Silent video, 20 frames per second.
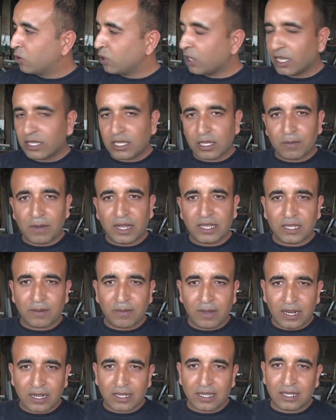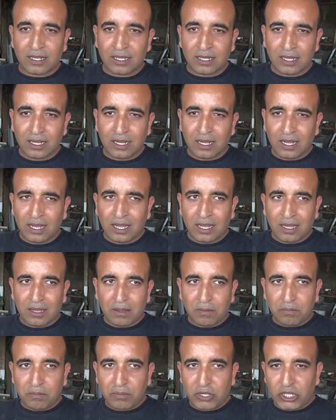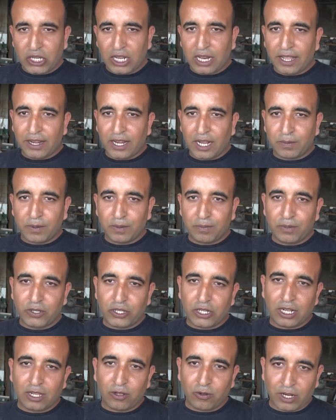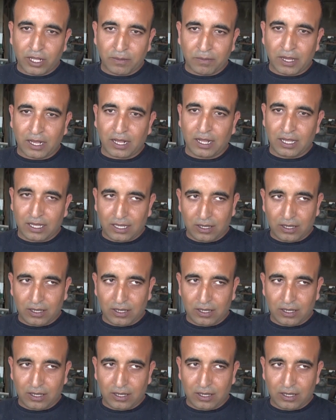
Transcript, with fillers: bütün atık malzemelerden bir şeyler yapıp bir şeyler üretmek